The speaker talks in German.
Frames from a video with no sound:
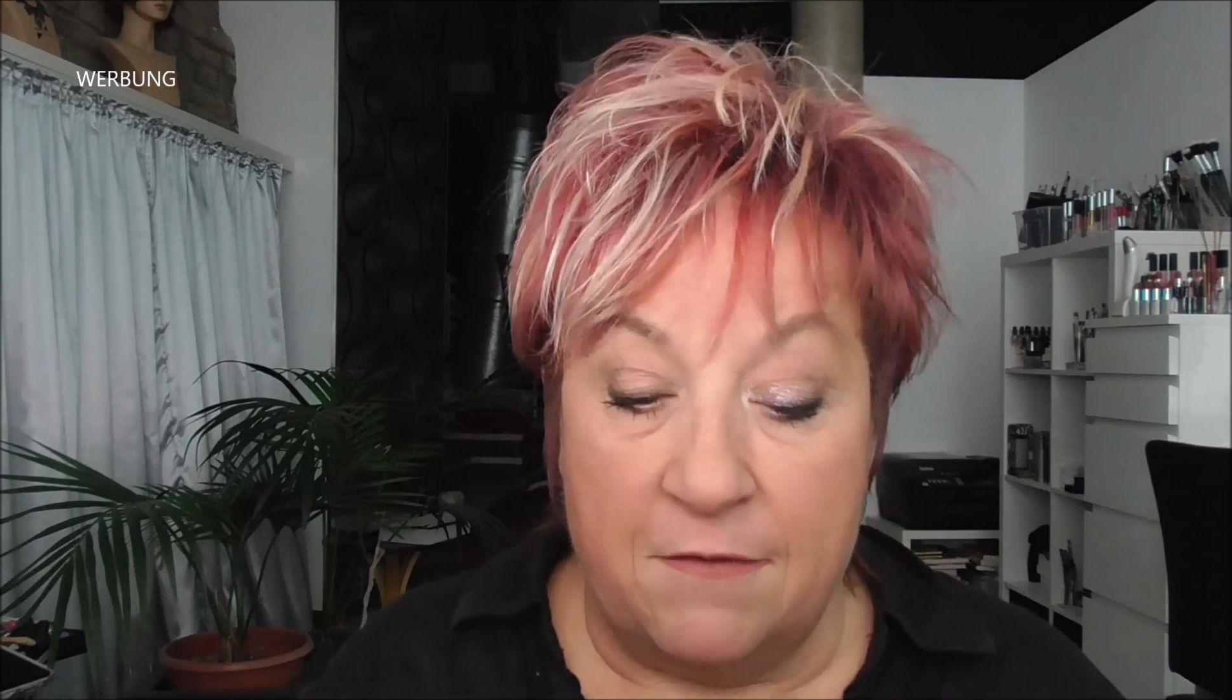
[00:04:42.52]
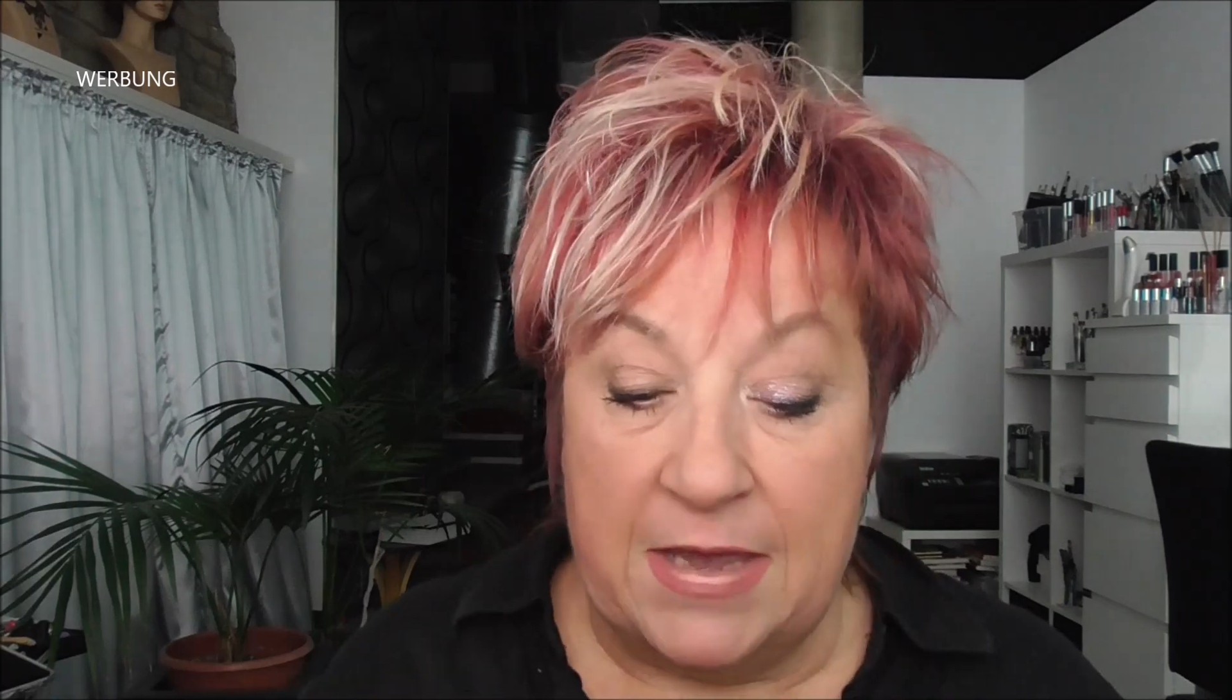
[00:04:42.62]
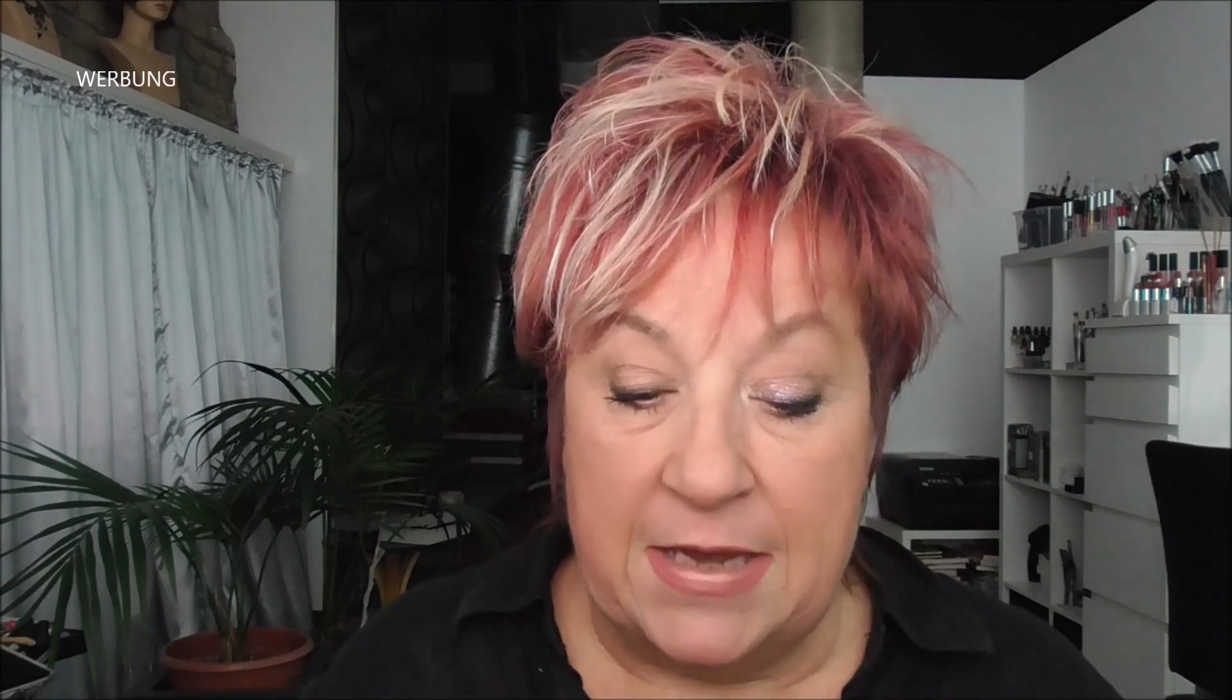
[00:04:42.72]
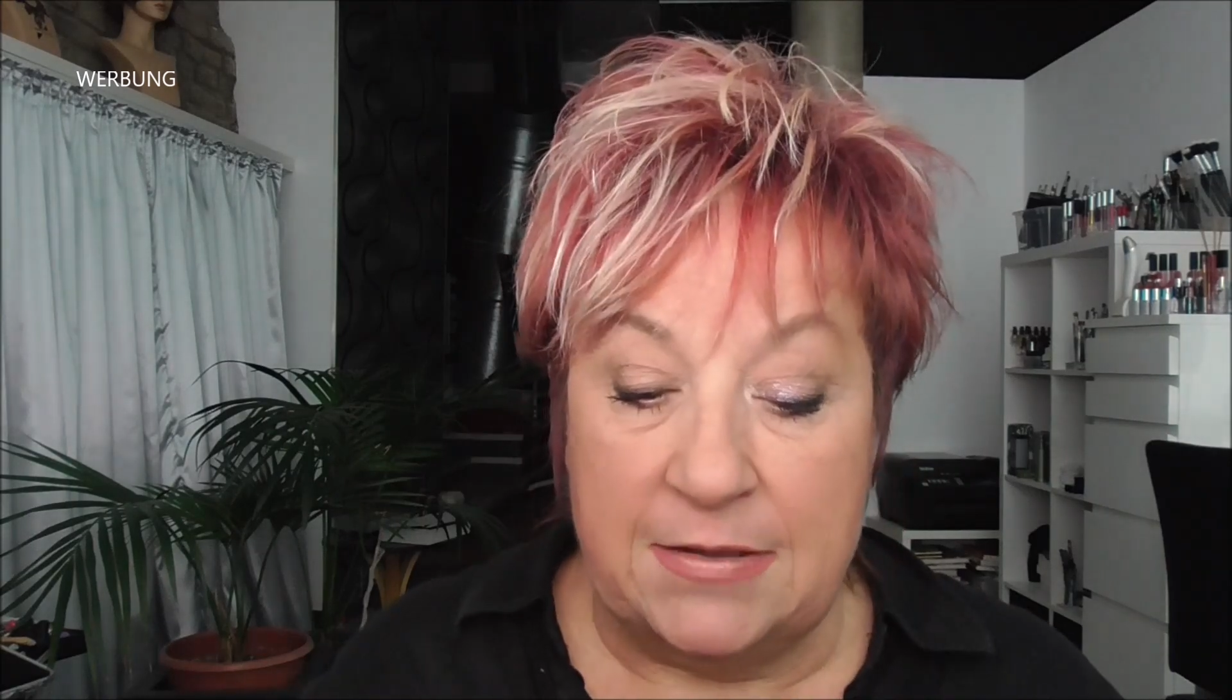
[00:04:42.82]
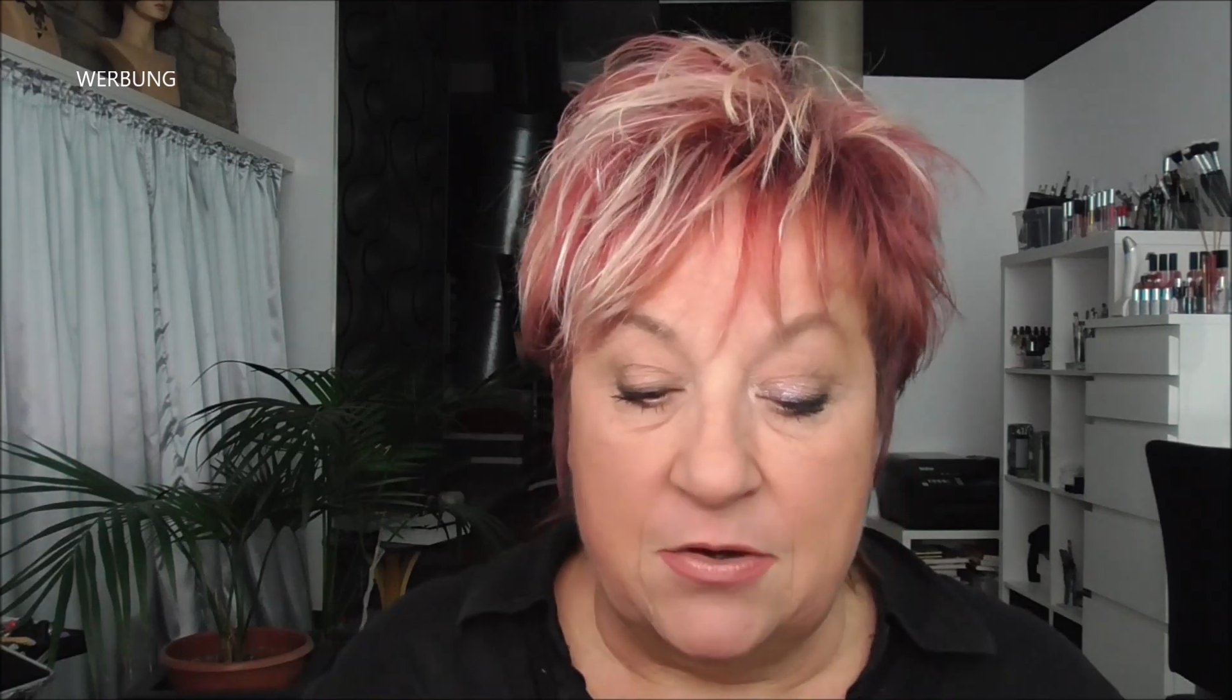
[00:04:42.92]

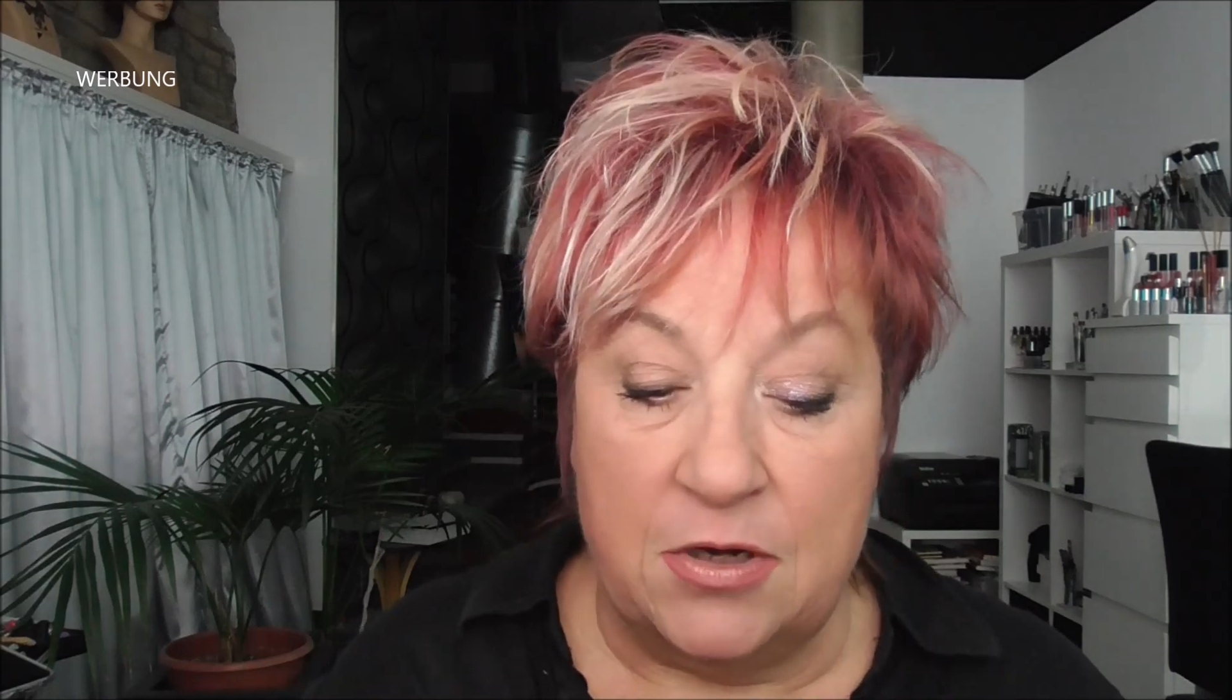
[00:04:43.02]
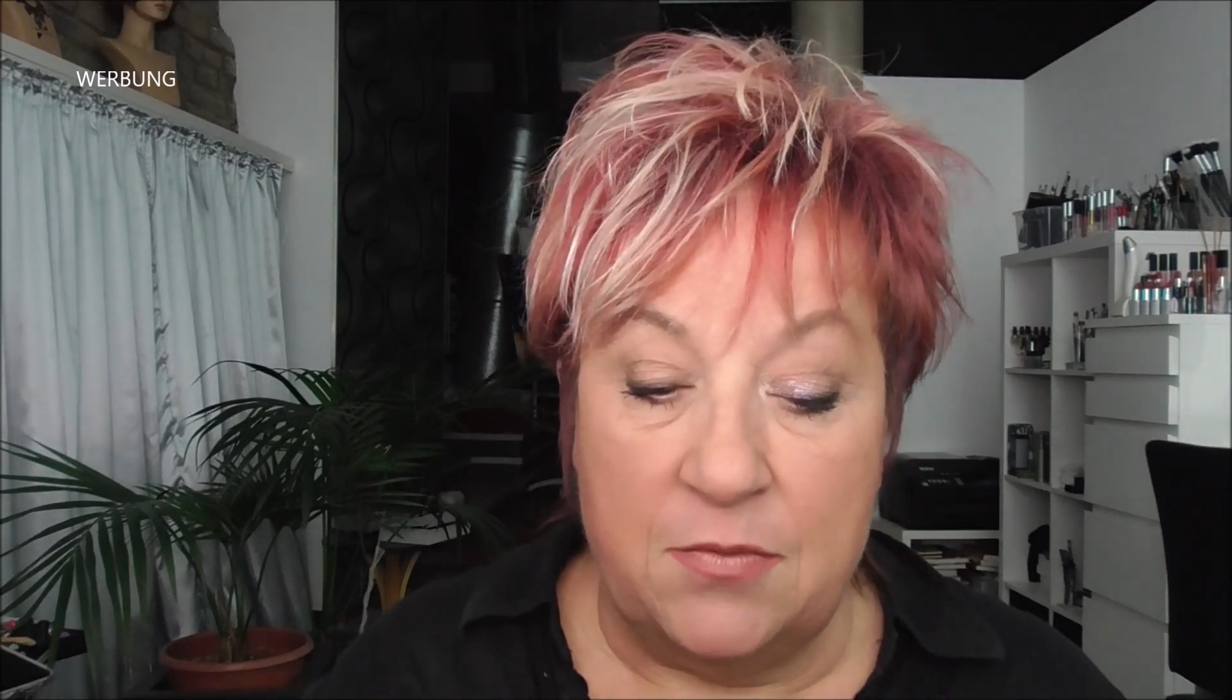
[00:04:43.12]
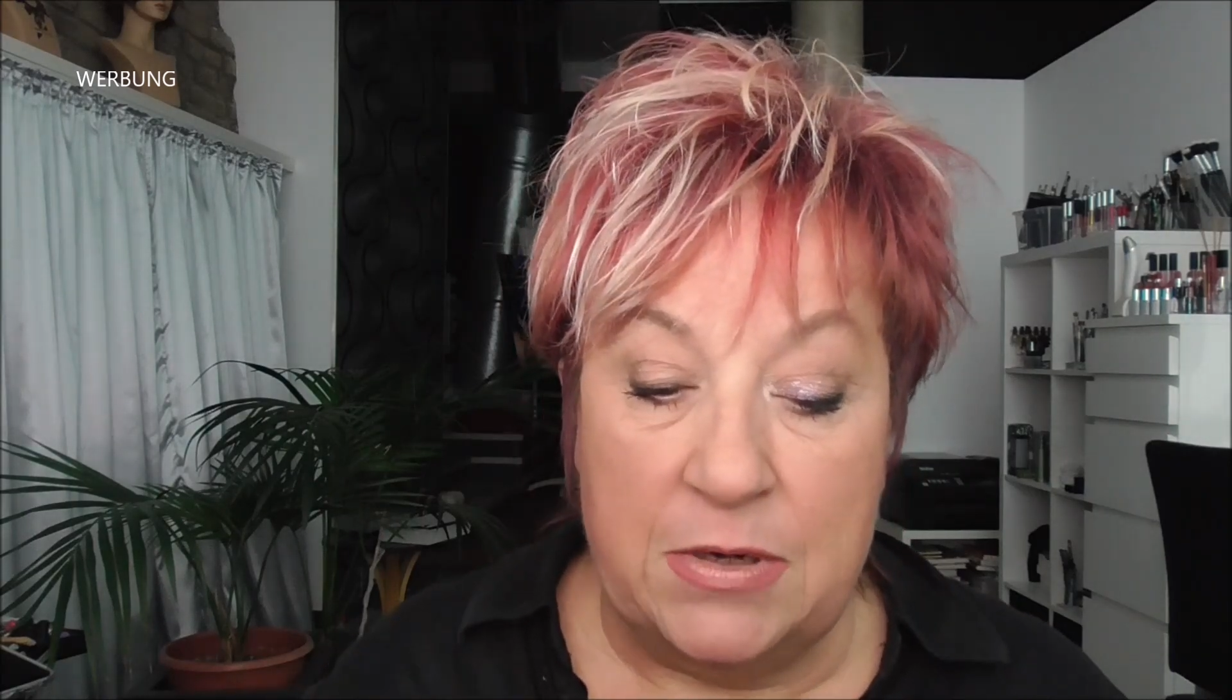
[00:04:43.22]
Wer jetzt noch eine